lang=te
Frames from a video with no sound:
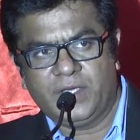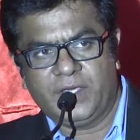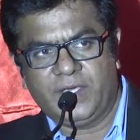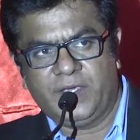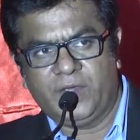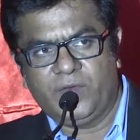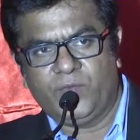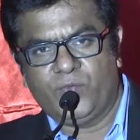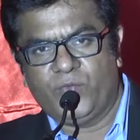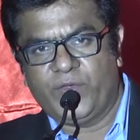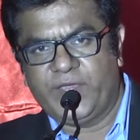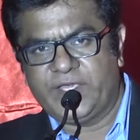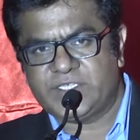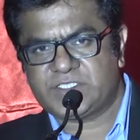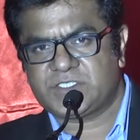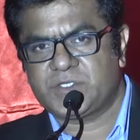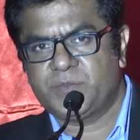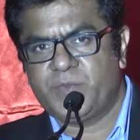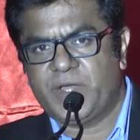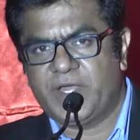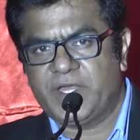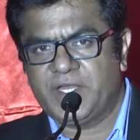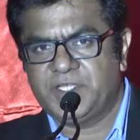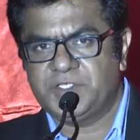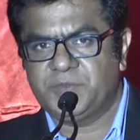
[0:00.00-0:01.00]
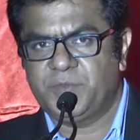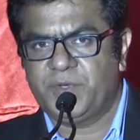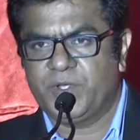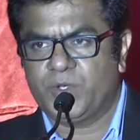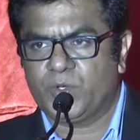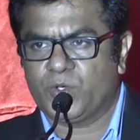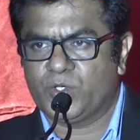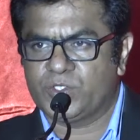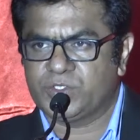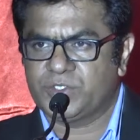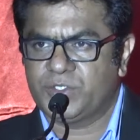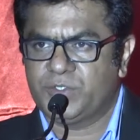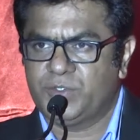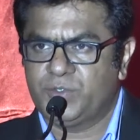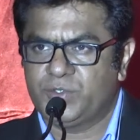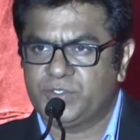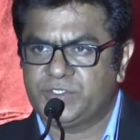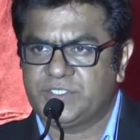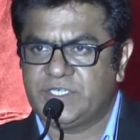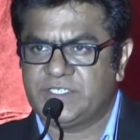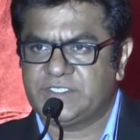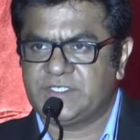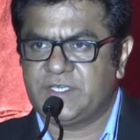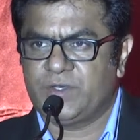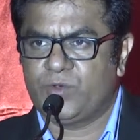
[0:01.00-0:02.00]
ఈ వేస్ట్ మేనేజ్మెంట్ కోసం
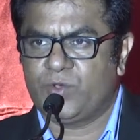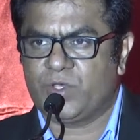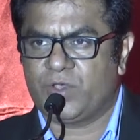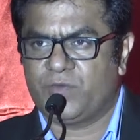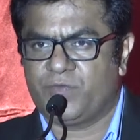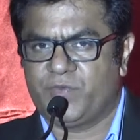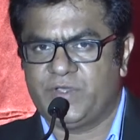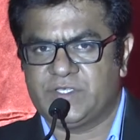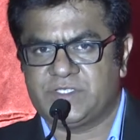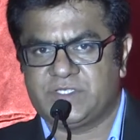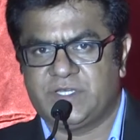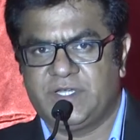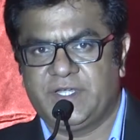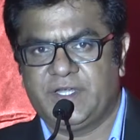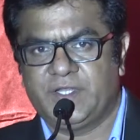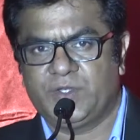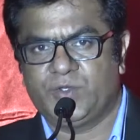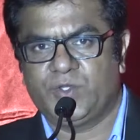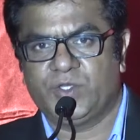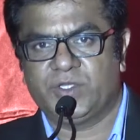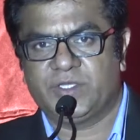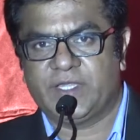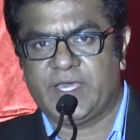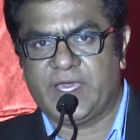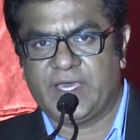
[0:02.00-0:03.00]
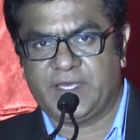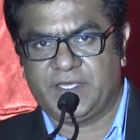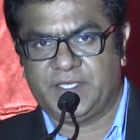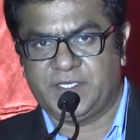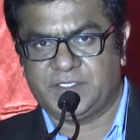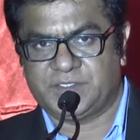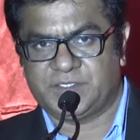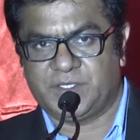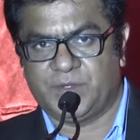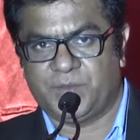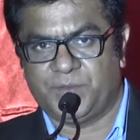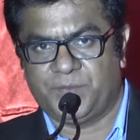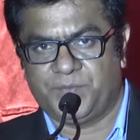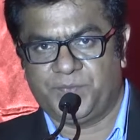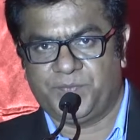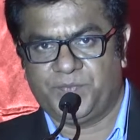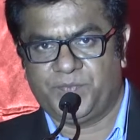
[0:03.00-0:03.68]
యూజ్ చేసే ఒక ఫెసిలిటీ జోన్ తయారు చేసాం